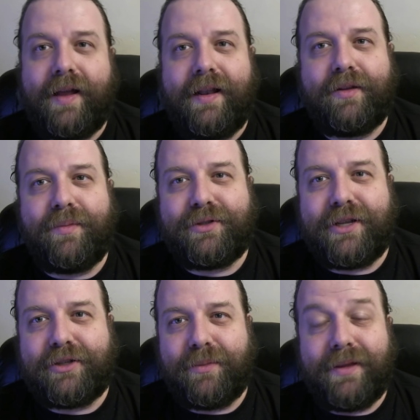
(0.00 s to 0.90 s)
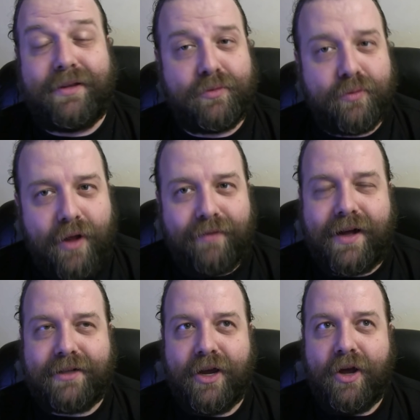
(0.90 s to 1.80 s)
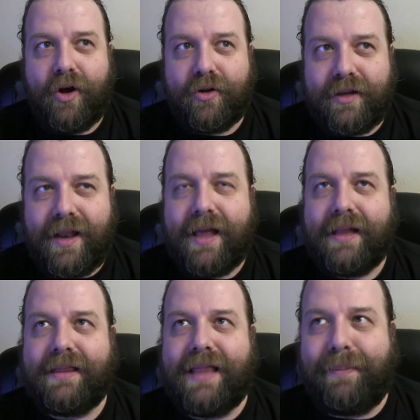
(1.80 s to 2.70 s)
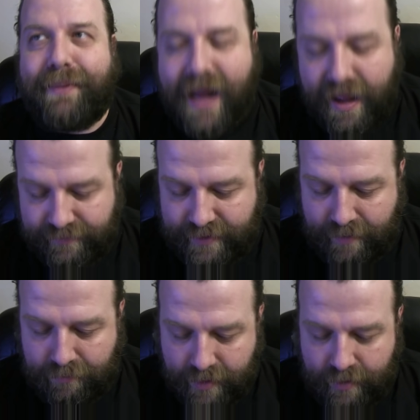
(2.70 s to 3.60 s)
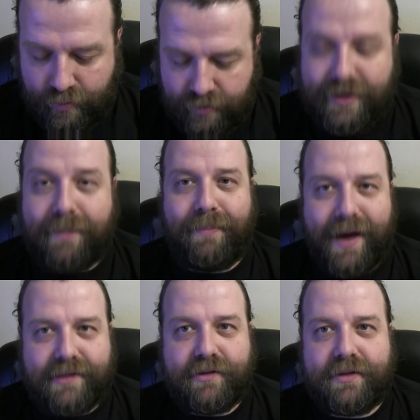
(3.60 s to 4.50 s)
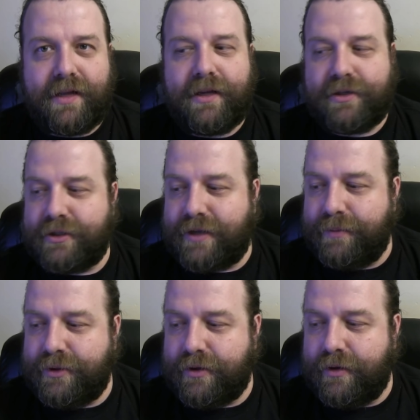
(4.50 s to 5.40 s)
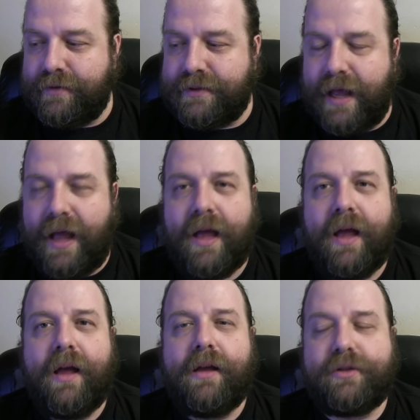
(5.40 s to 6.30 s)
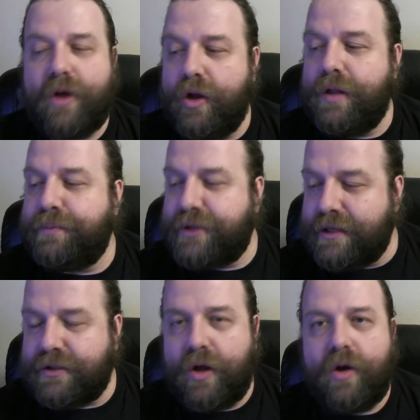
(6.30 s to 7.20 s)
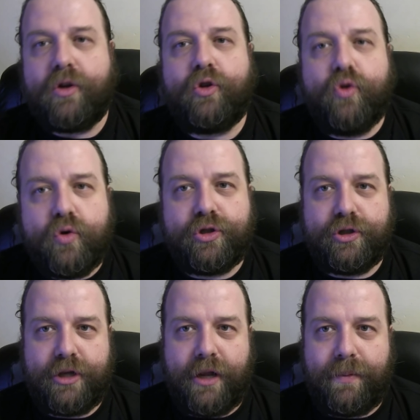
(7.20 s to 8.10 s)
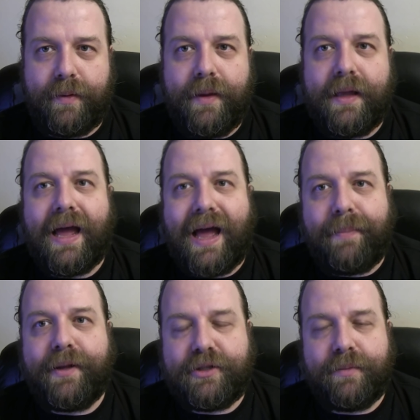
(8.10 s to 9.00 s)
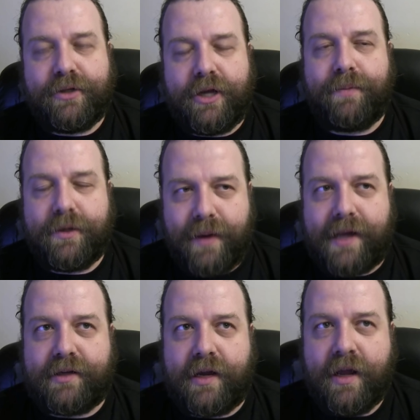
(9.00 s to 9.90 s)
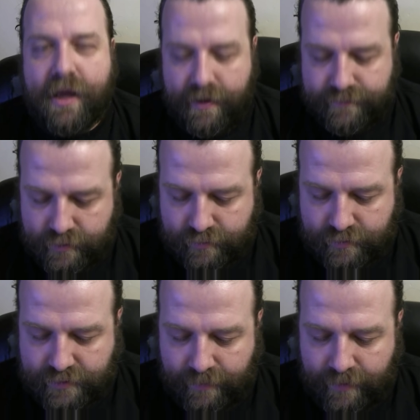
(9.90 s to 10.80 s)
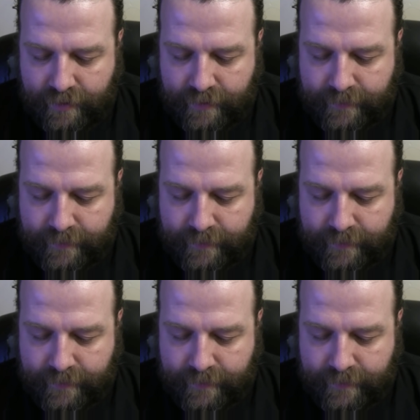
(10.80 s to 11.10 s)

węgla to można sobie dyskutować, o tyle naprawdę my ludzie bardzo zanieczyszczamy środowiska i przez to już cierpimy, a będziemy cierpieć bardziej. W związku z tym